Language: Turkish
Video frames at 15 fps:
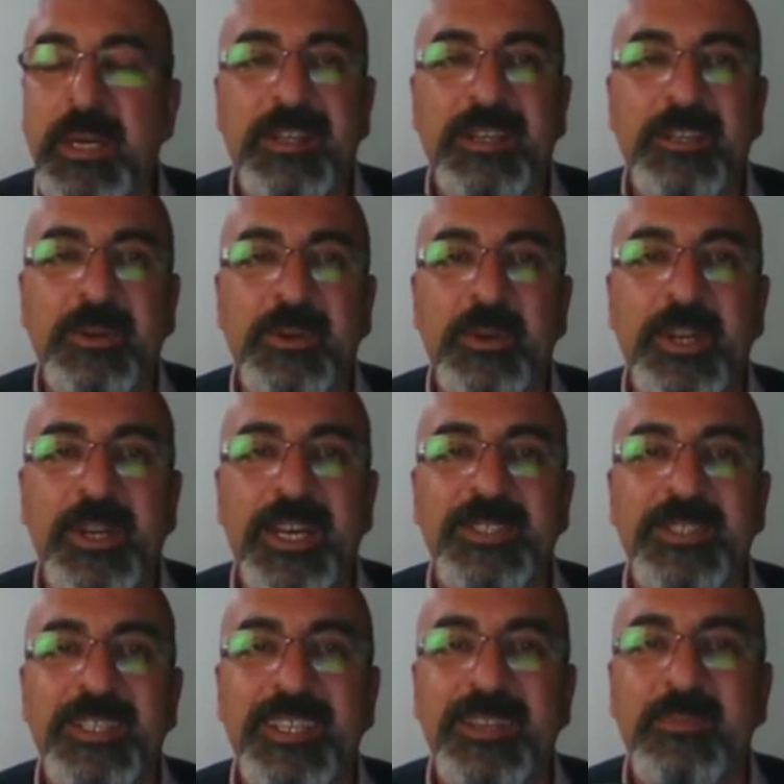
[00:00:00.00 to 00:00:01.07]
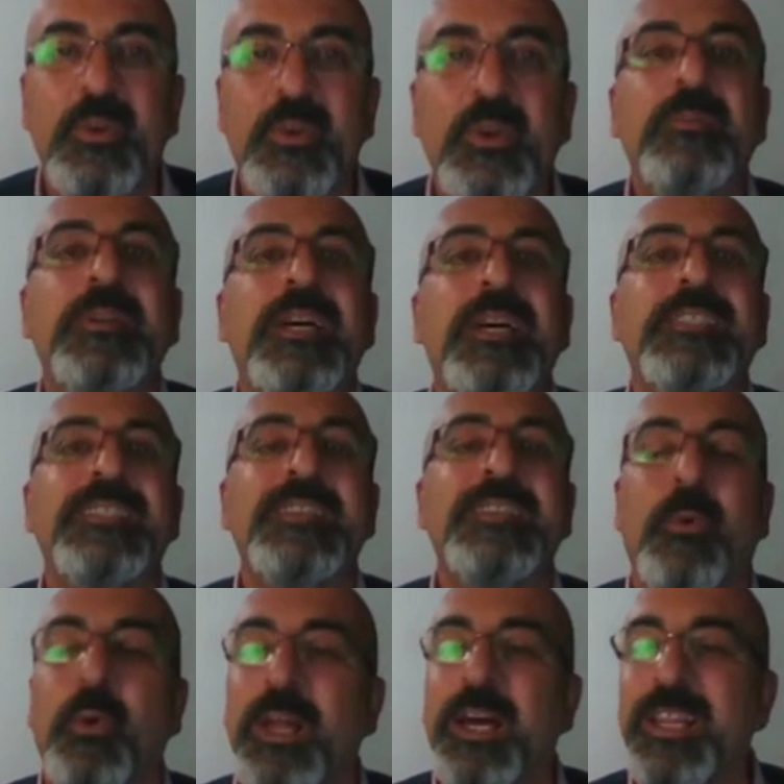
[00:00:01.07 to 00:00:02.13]
E, öğrencilerin böyle biraz
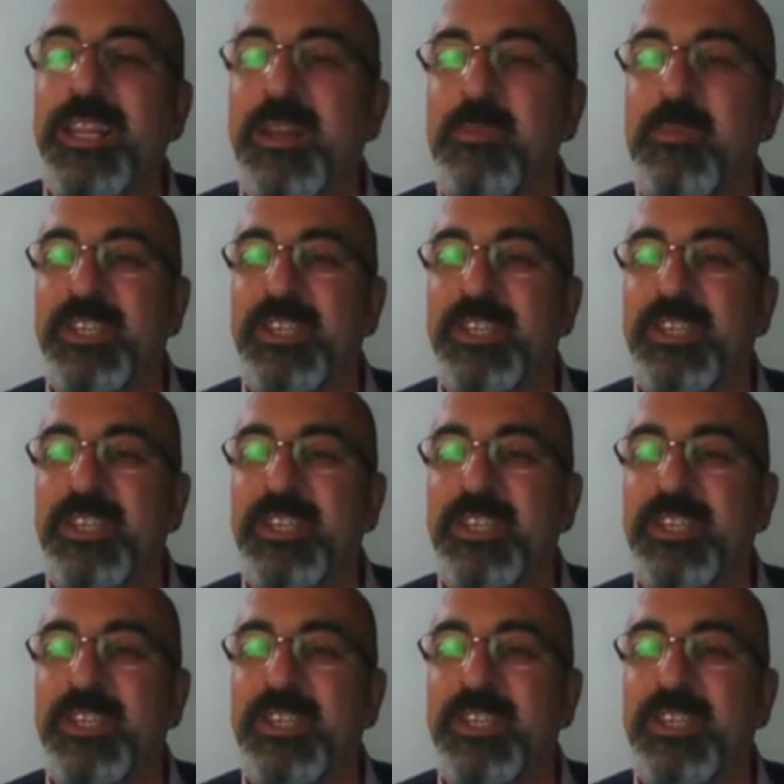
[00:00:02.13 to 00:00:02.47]
olaylara